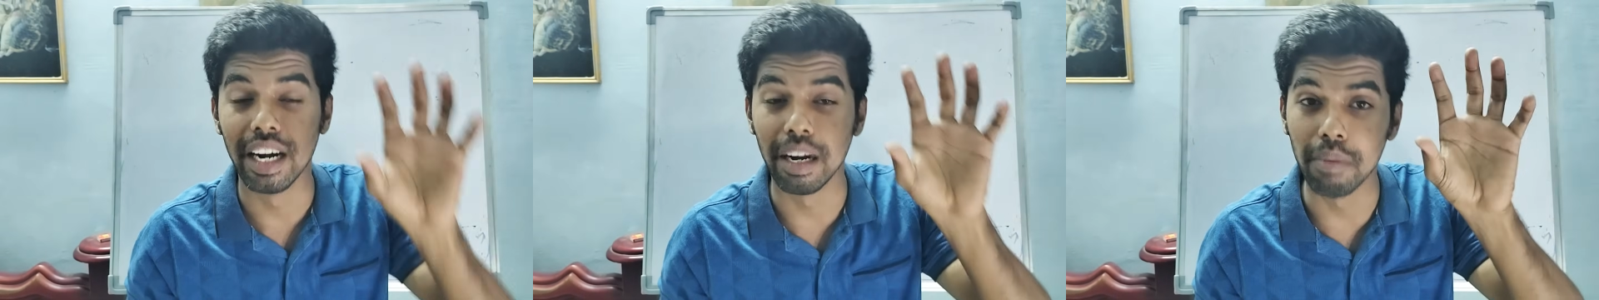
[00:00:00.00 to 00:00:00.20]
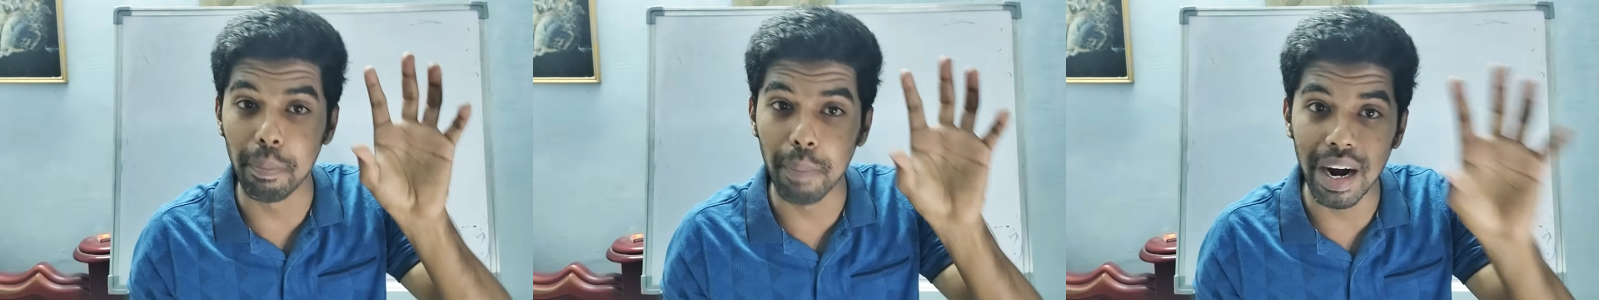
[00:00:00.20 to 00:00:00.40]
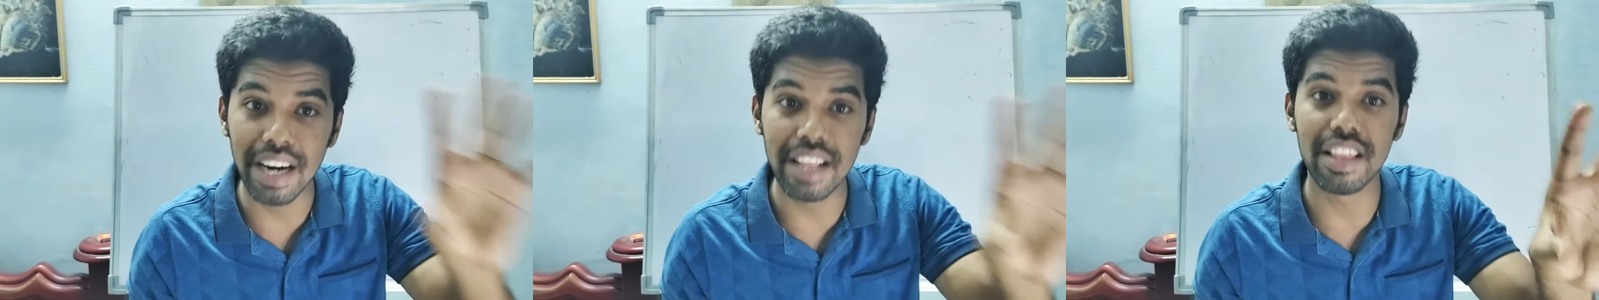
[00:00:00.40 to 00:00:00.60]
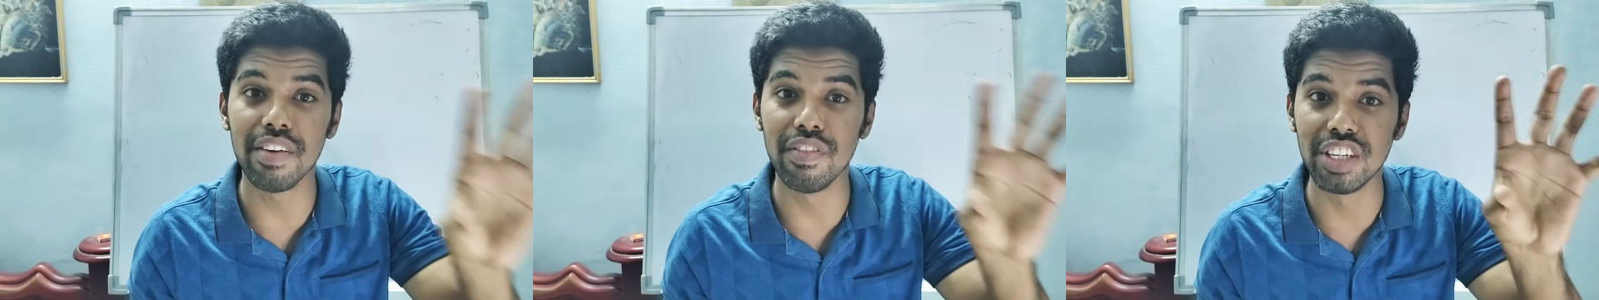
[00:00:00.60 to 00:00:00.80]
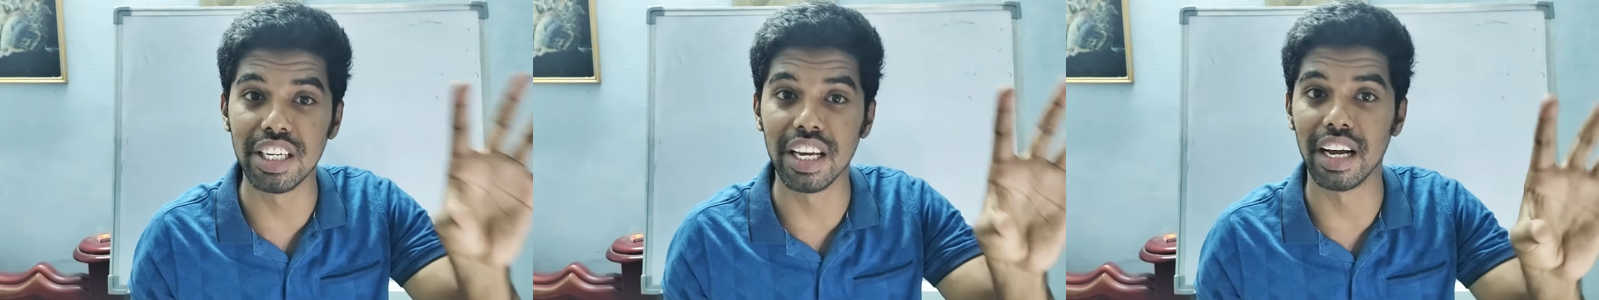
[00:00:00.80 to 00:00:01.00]
நம்ம படிச்ச
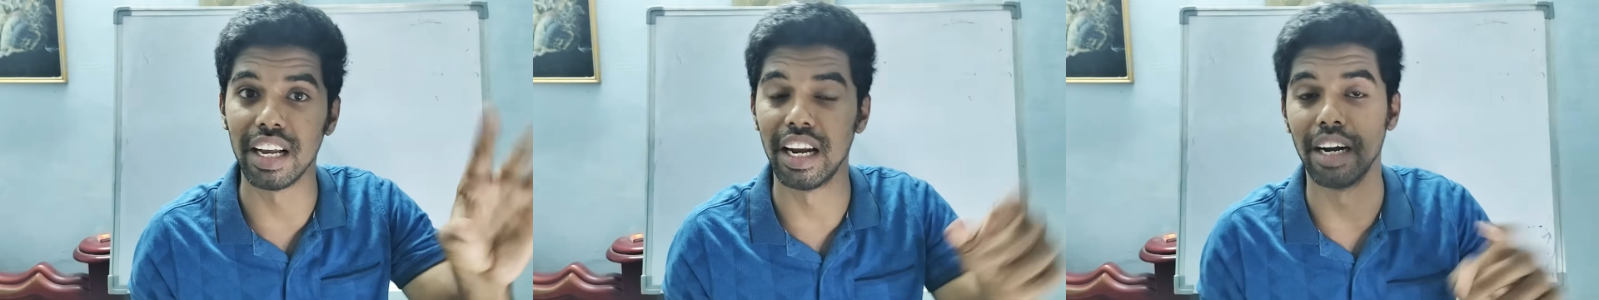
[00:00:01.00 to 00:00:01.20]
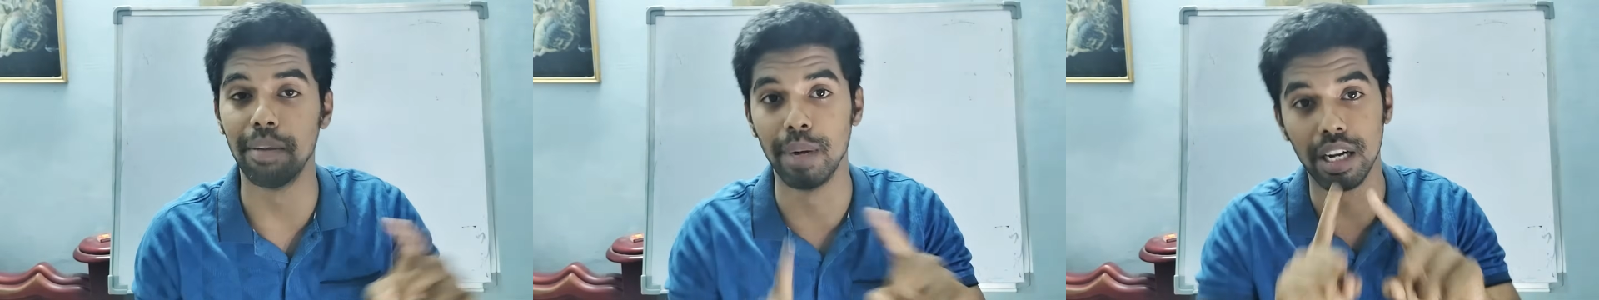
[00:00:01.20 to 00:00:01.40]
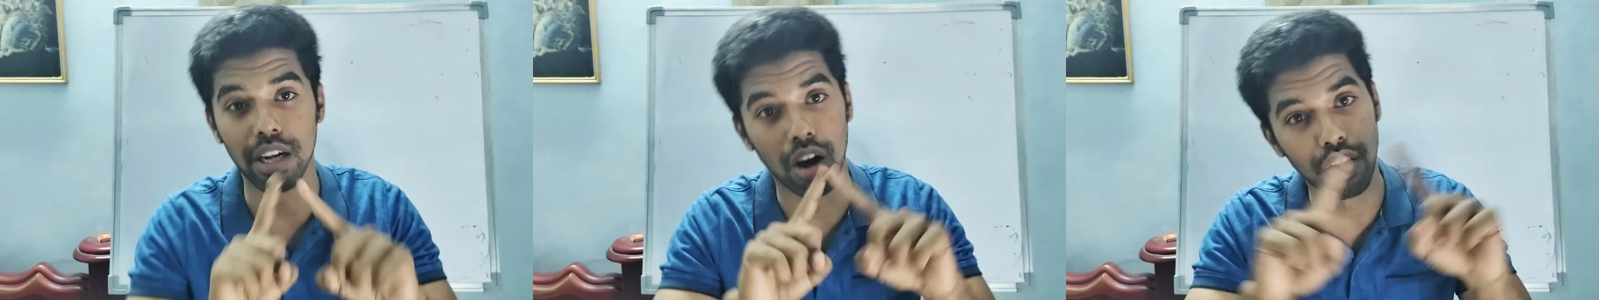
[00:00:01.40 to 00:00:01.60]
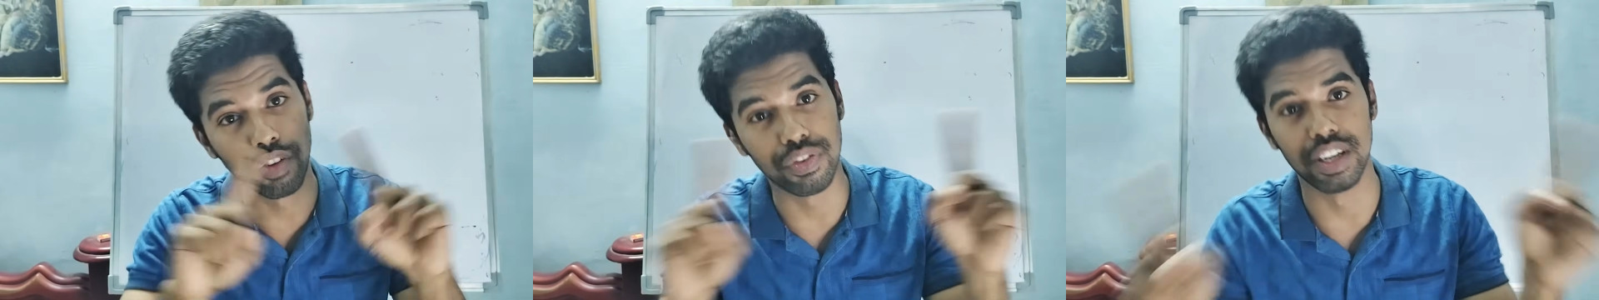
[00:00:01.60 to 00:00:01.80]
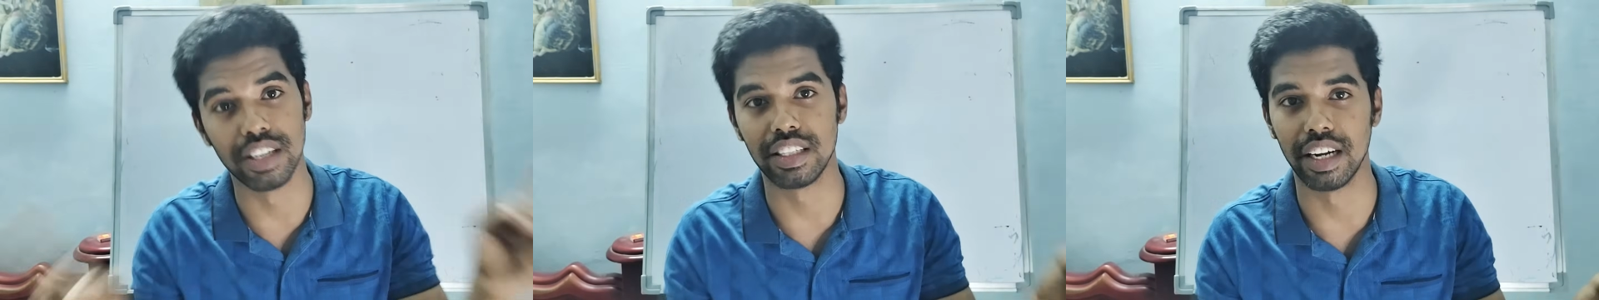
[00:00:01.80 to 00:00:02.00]
விஷயங்கள்ல நம்ம
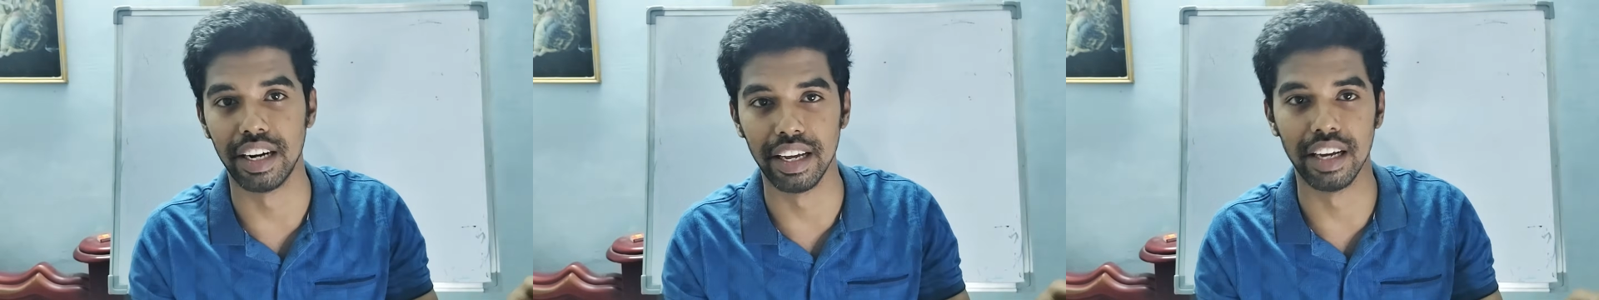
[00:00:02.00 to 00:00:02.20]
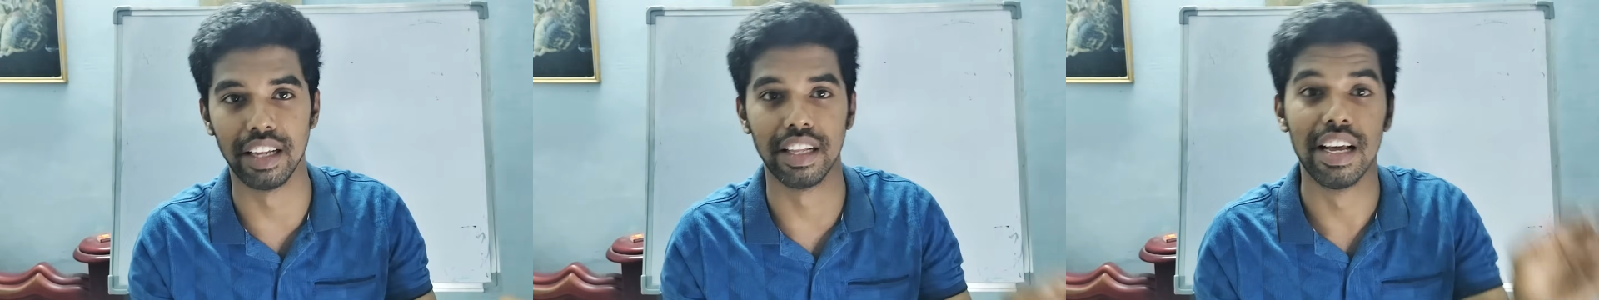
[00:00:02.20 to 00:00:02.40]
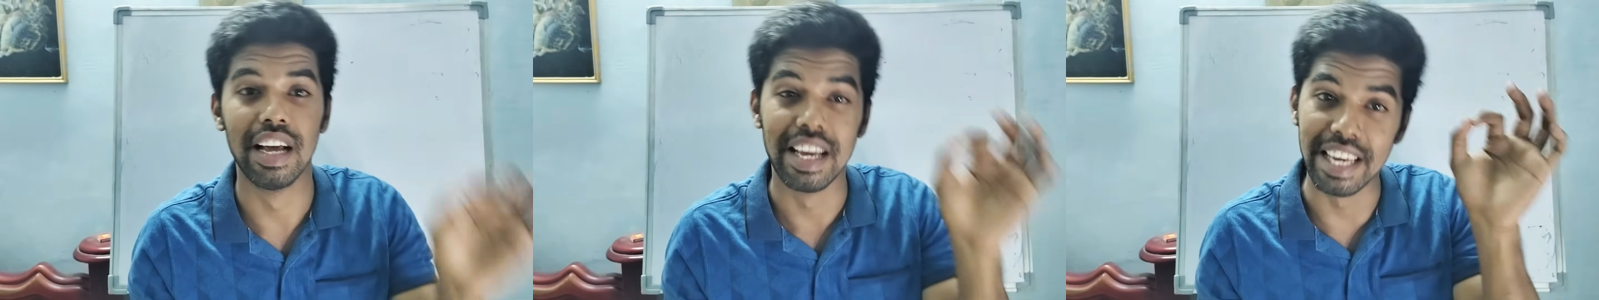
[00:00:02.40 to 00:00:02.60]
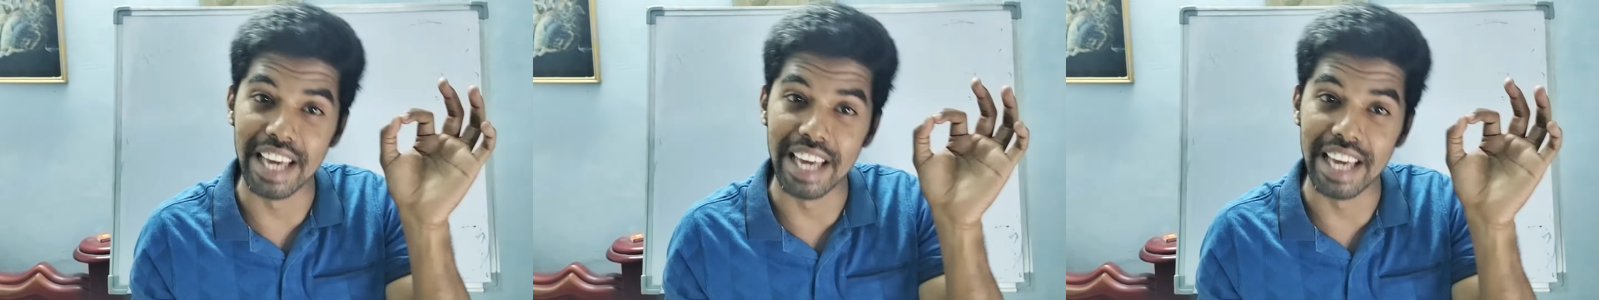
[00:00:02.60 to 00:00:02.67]
கான்ஃபிடன்ஸ் கிடையாது